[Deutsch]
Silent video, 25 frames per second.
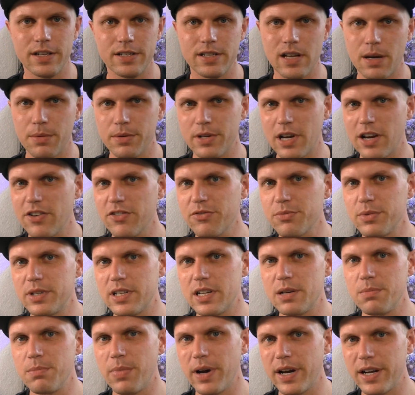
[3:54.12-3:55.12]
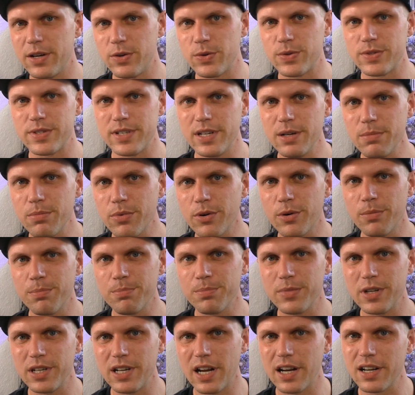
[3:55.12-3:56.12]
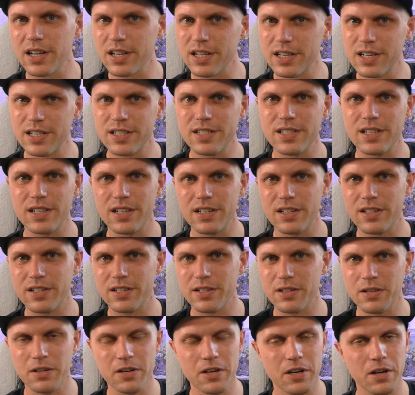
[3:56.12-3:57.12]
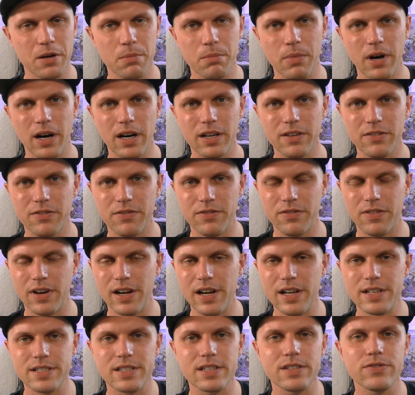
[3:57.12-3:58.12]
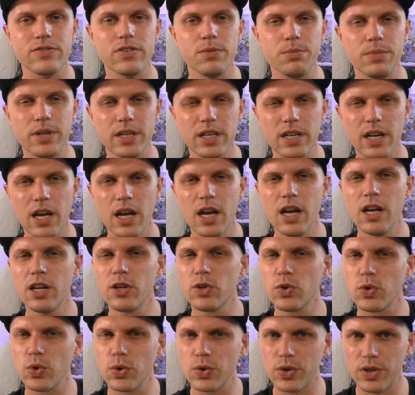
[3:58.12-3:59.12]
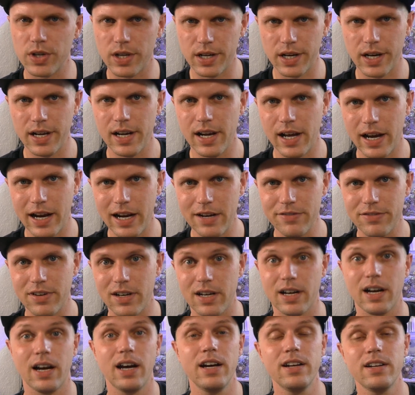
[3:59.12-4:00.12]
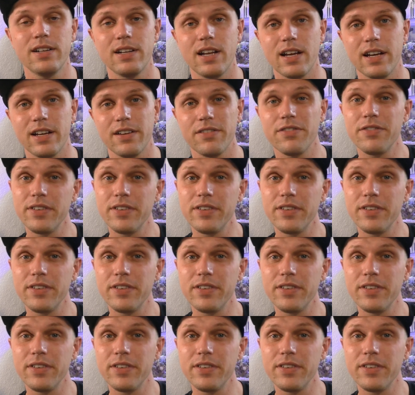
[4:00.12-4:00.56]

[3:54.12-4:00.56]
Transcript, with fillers: das habe ich einfach mit den beiden Dosierpumpen, die da drin sind, gemacht, weil es ist für mich total einfach. Gerade da